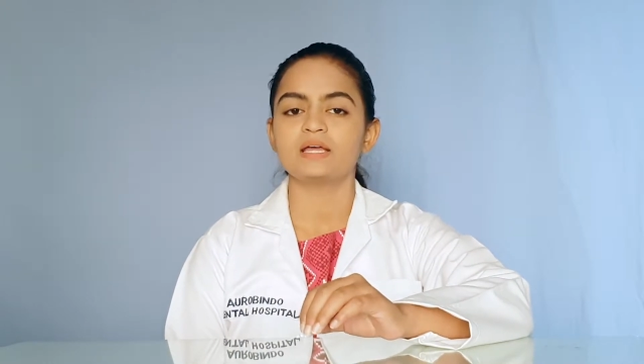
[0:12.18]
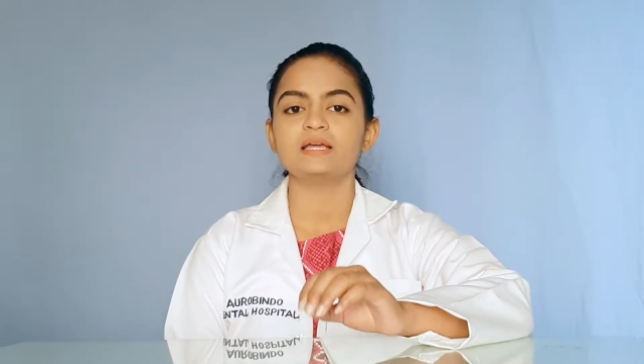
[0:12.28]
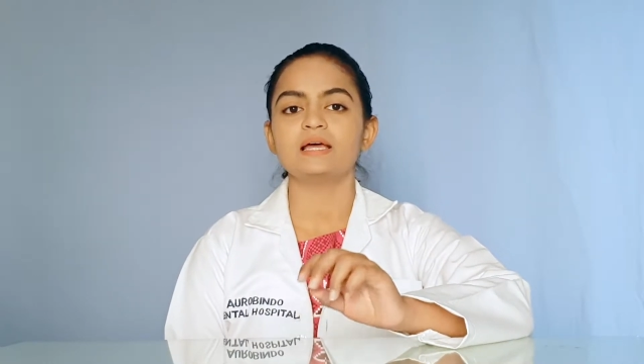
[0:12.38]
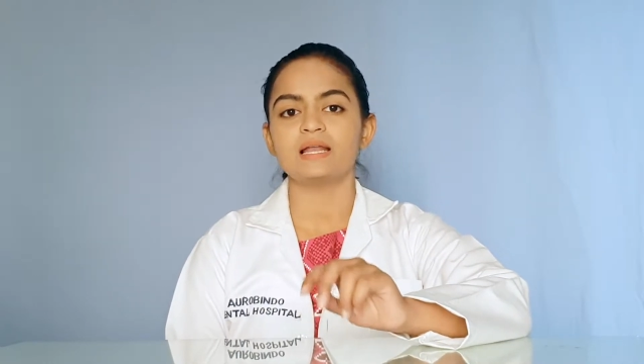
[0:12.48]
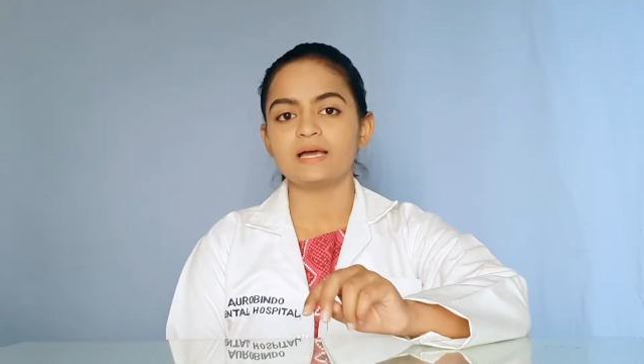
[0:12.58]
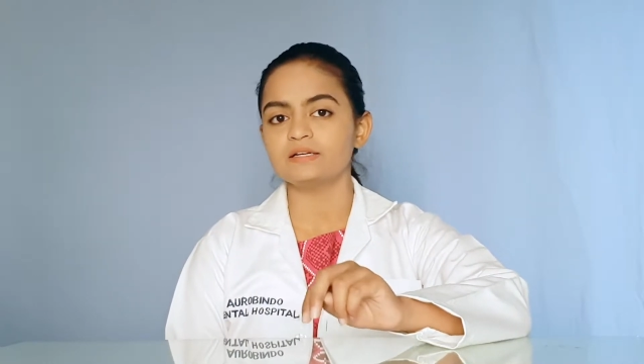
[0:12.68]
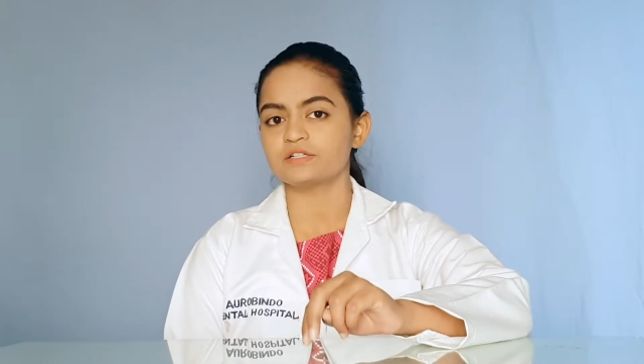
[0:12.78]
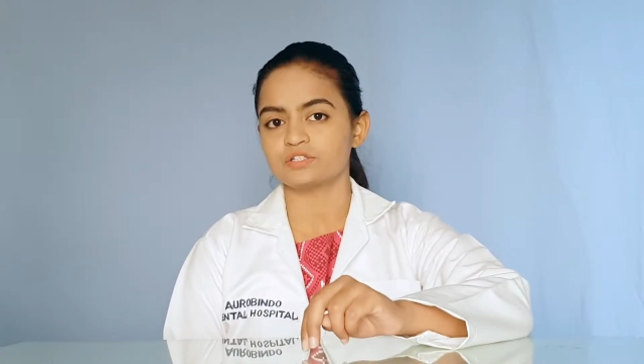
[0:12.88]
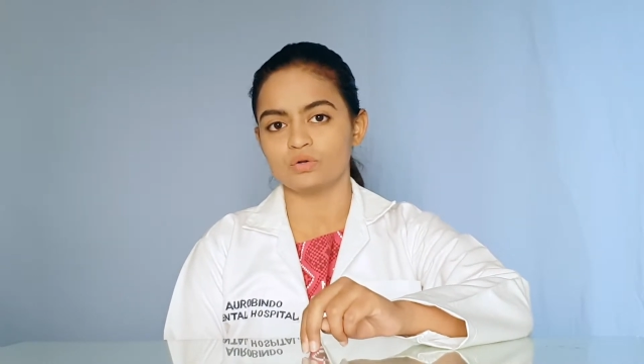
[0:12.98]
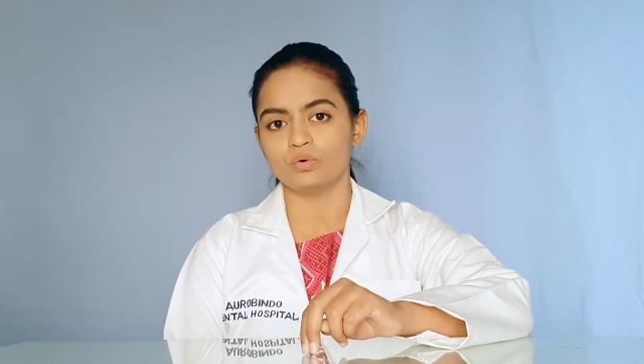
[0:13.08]
ఈ
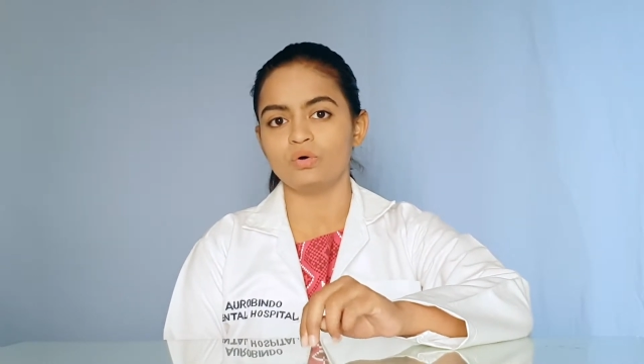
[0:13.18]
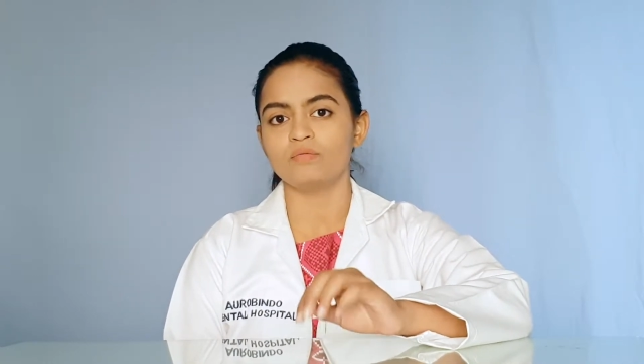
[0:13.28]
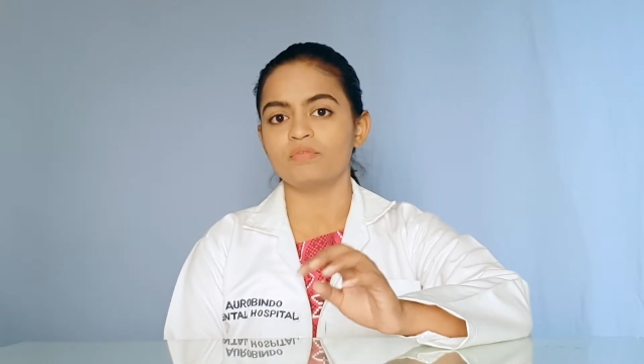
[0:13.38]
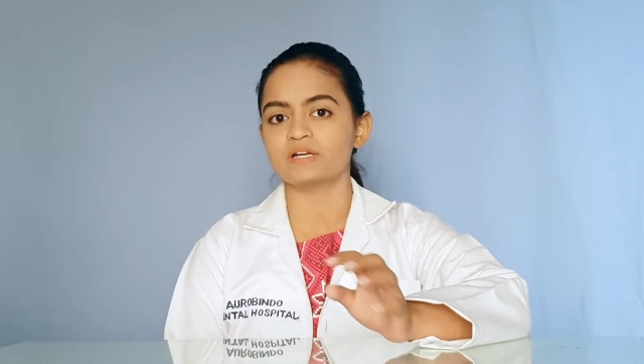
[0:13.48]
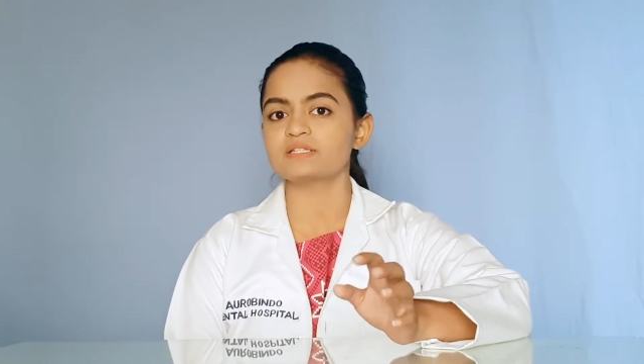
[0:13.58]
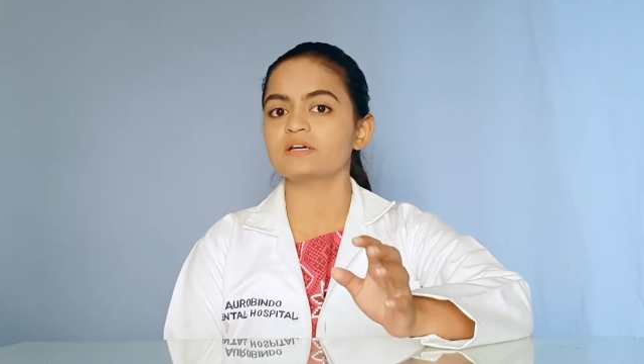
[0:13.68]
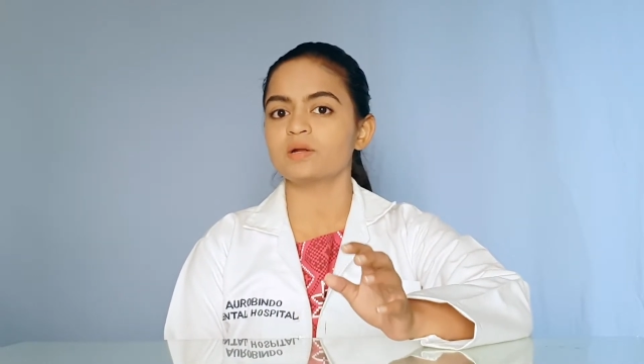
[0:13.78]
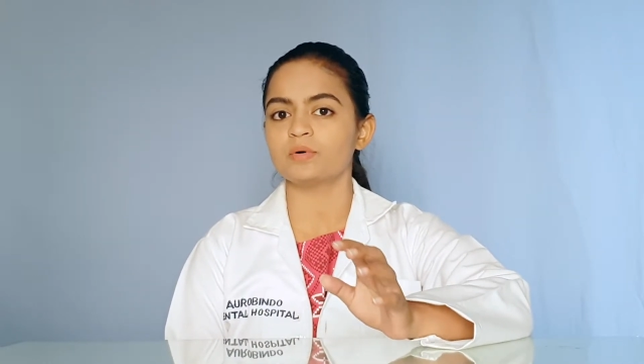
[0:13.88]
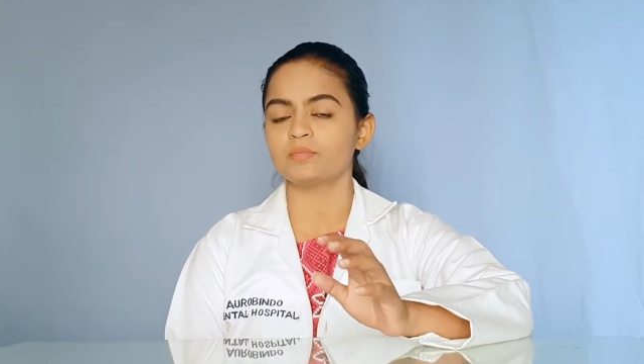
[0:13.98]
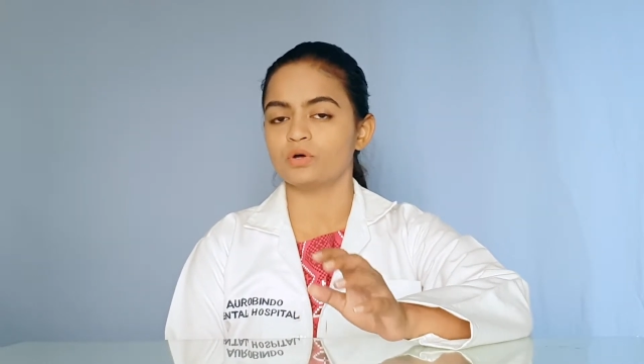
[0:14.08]
లో వరుస
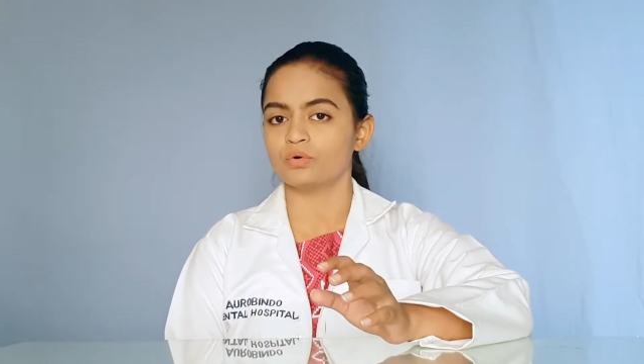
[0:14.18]
క్రమంలో